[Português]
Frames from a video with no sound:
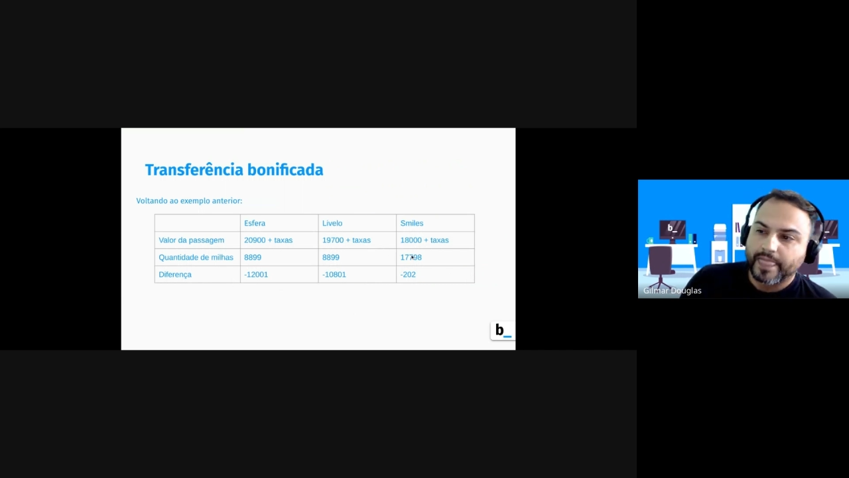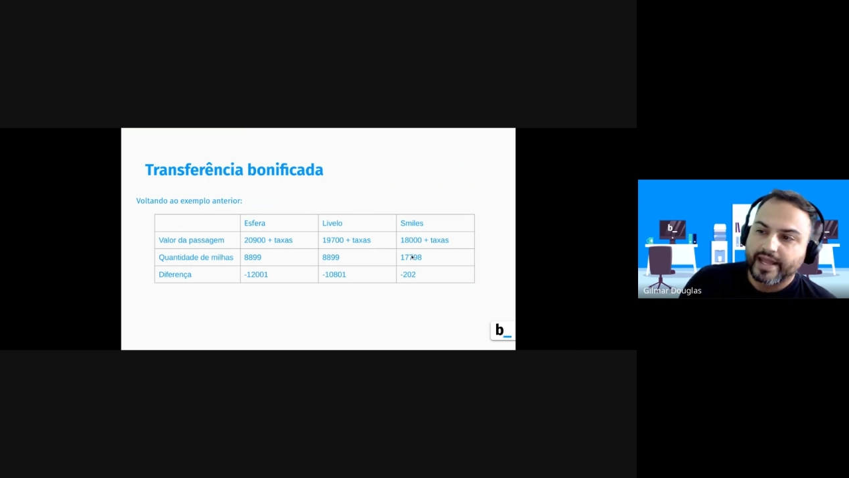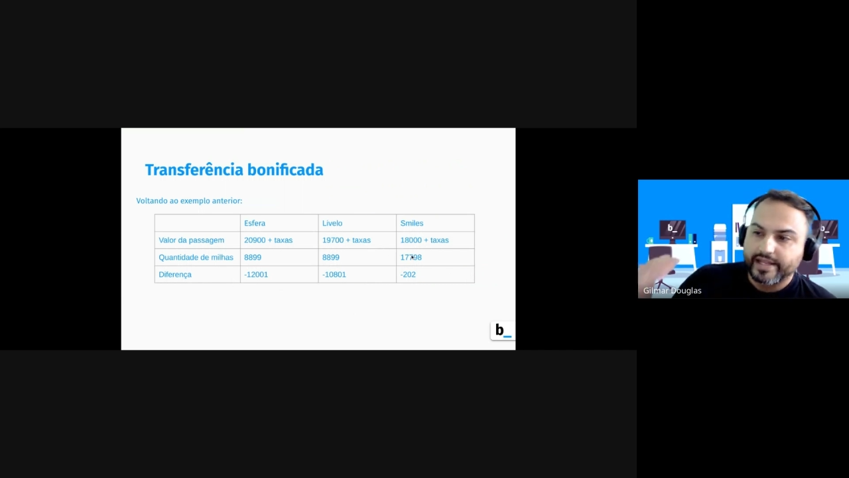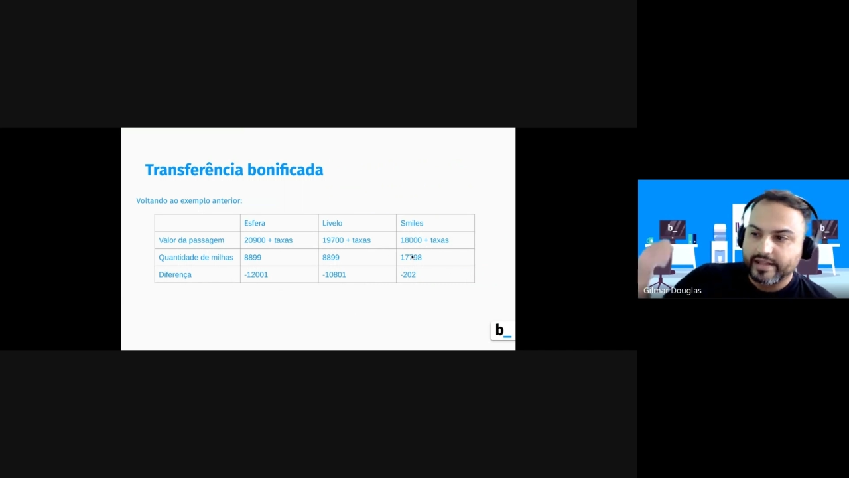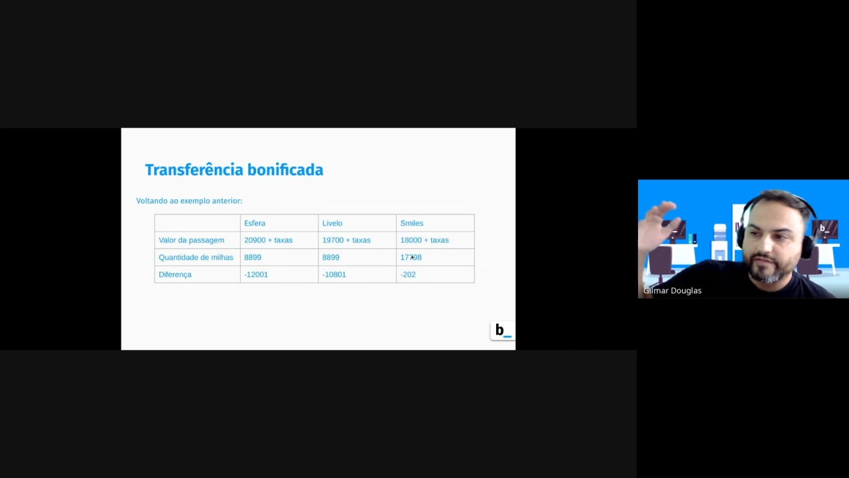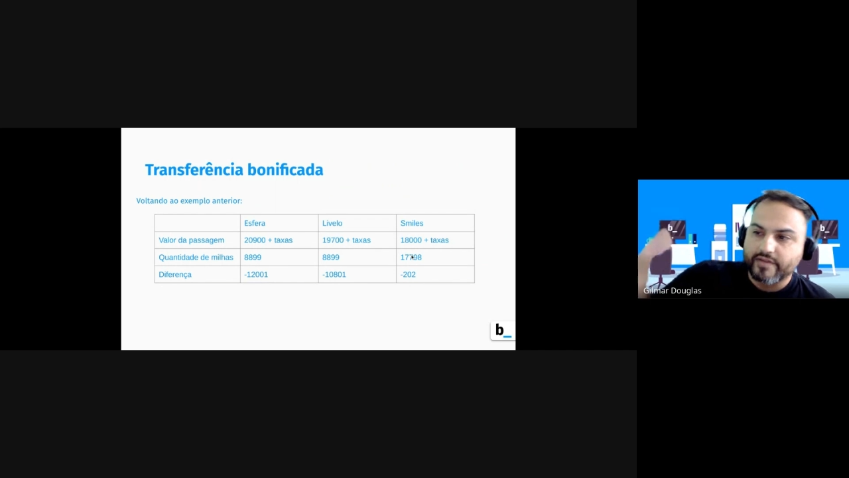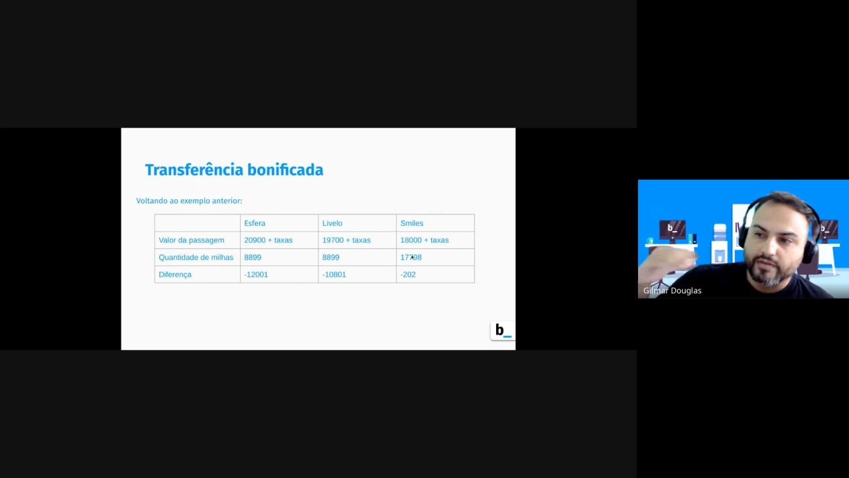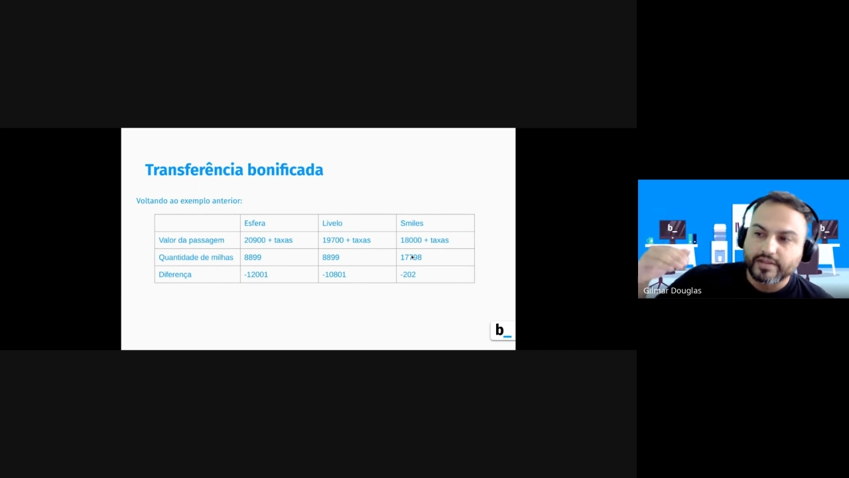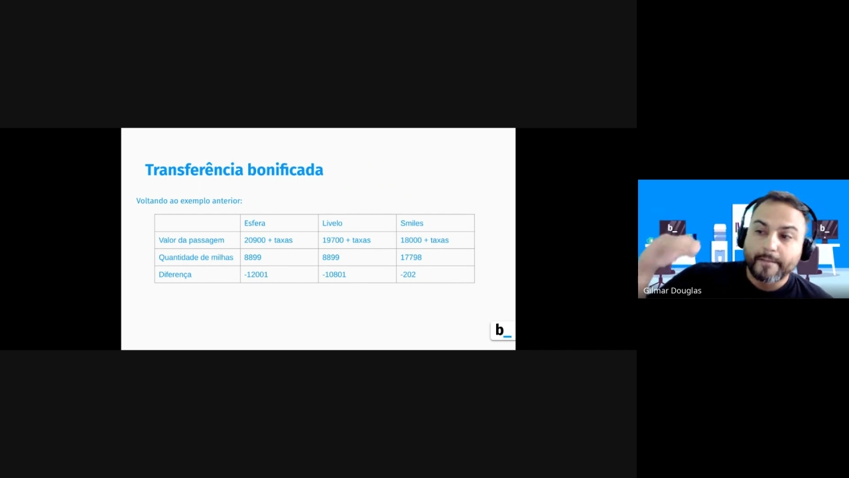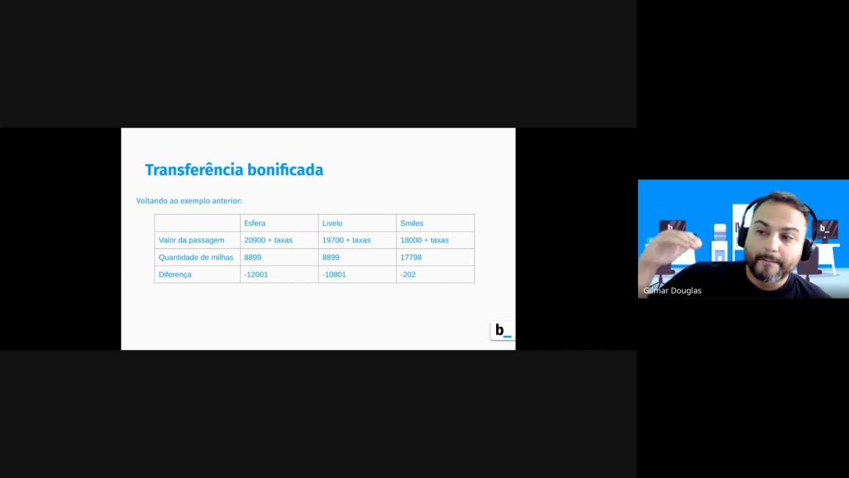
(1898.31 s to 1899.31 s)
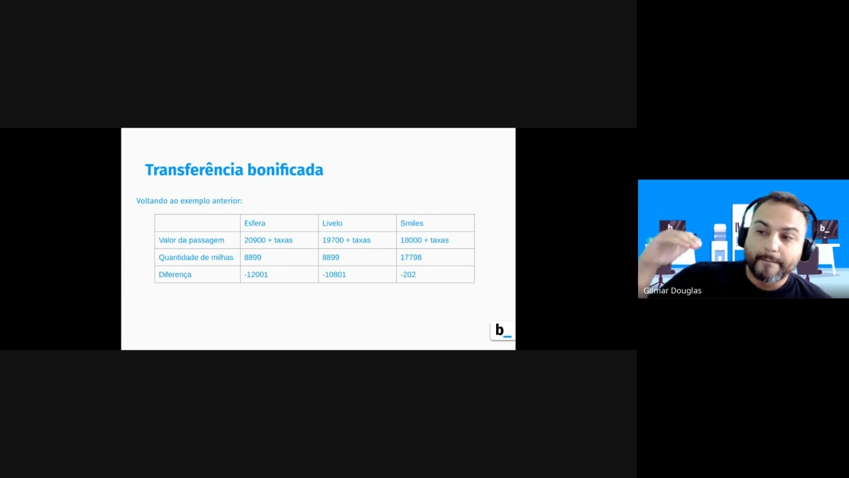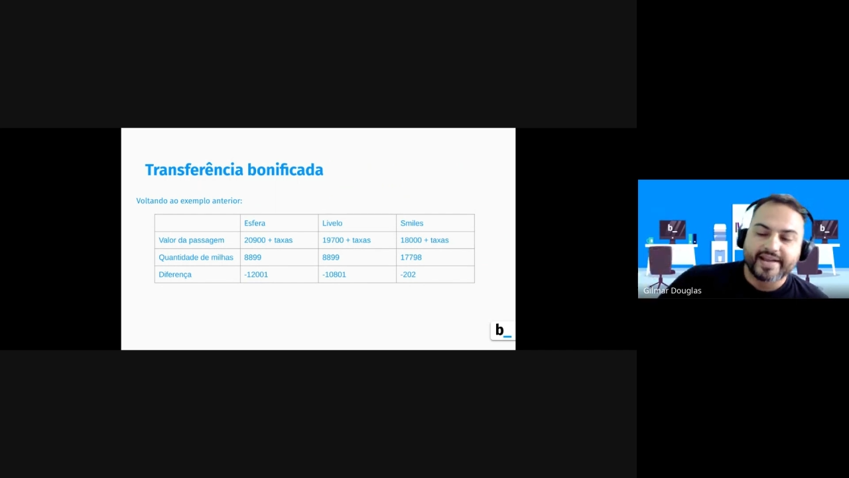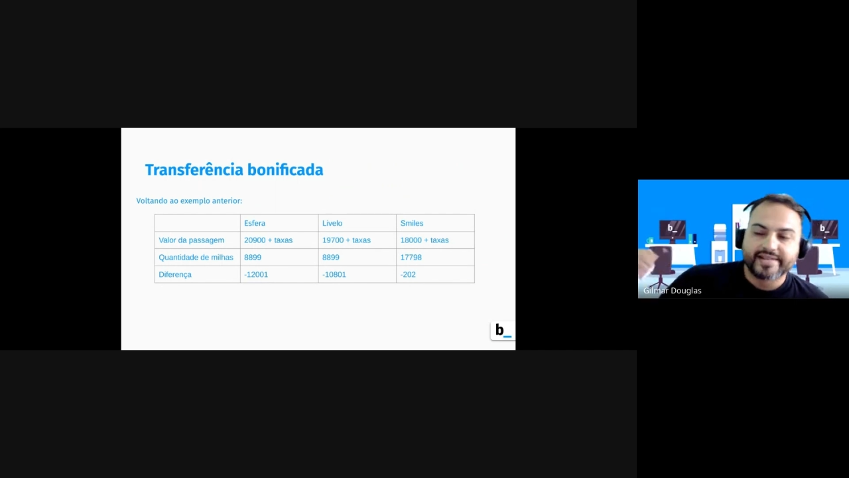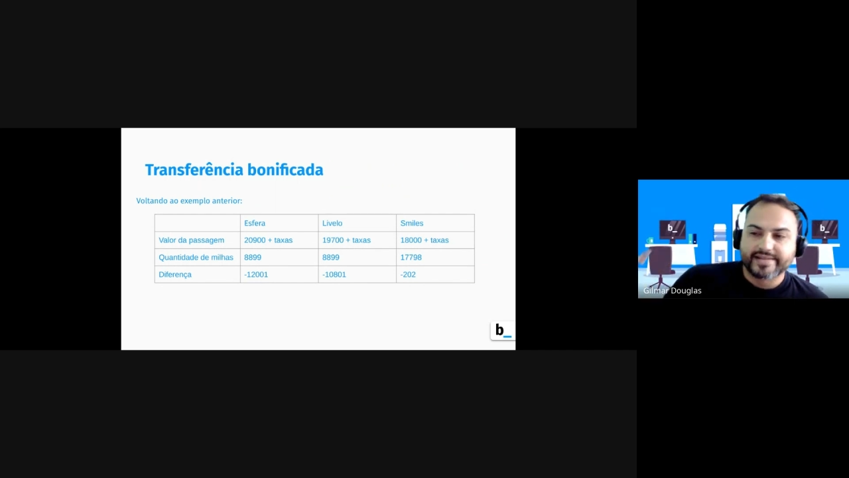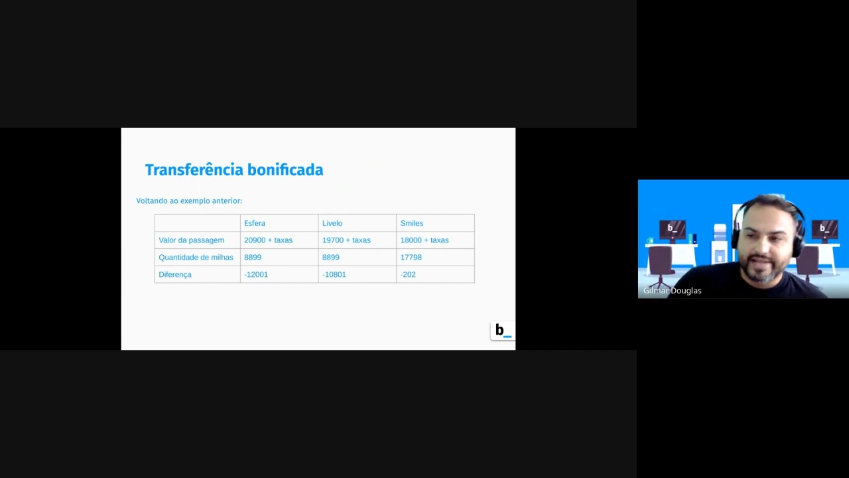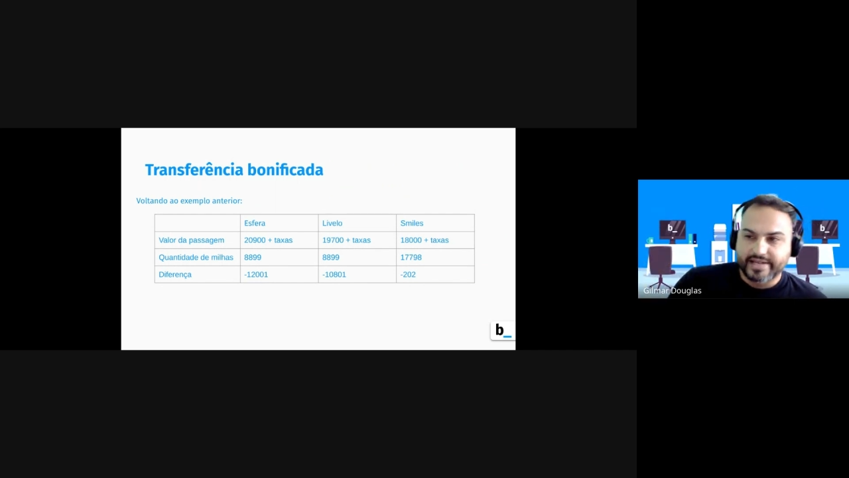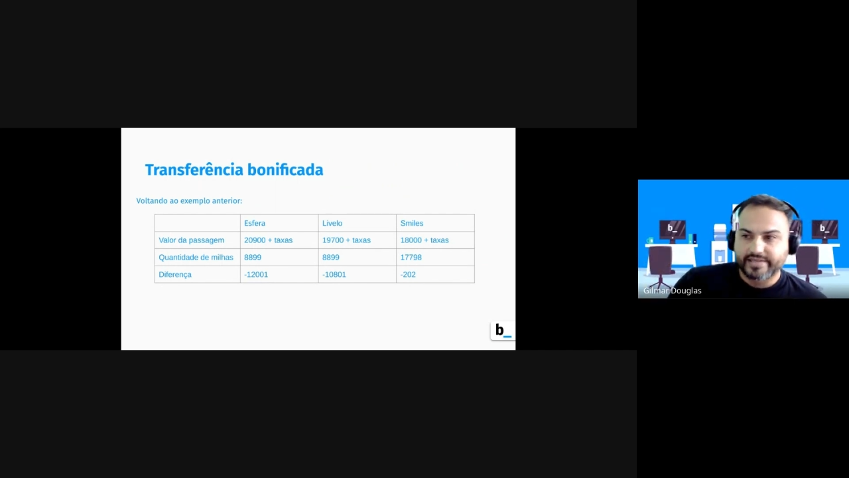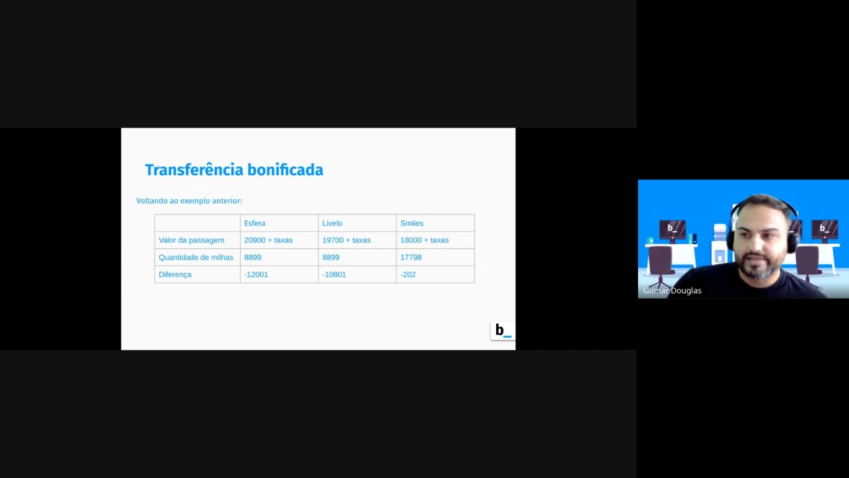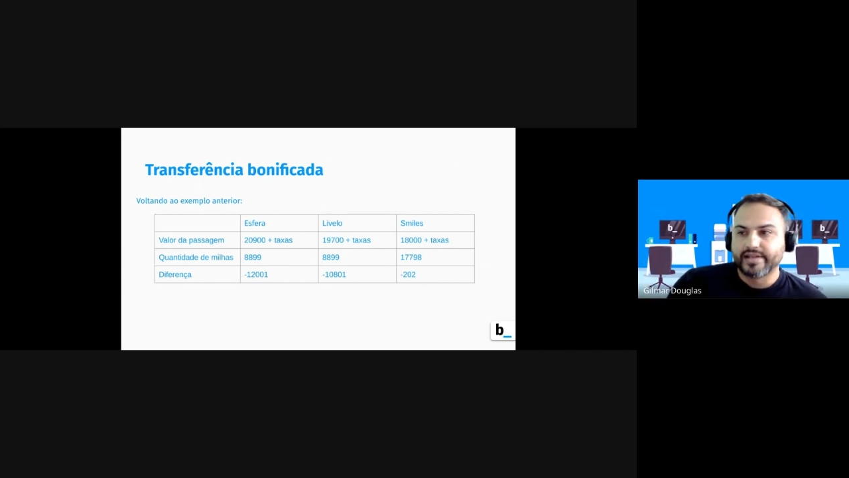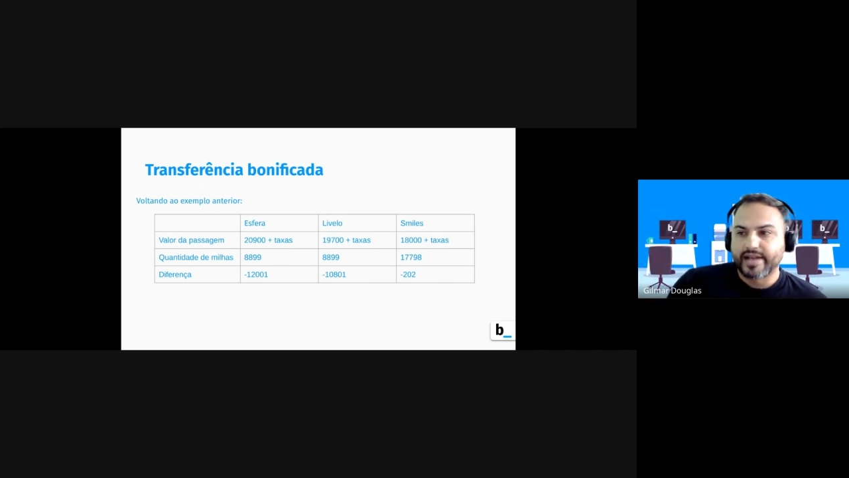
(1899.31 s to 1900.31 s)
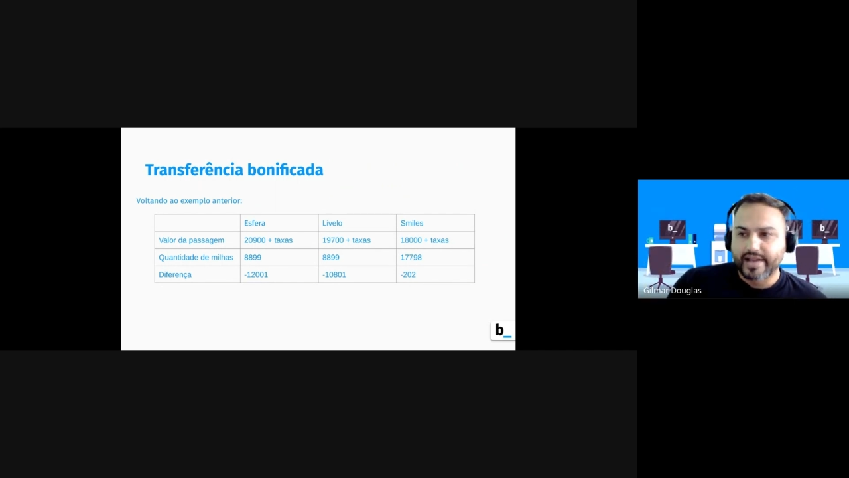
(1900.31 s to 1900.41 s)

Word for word: ida e volta, mais as taxas.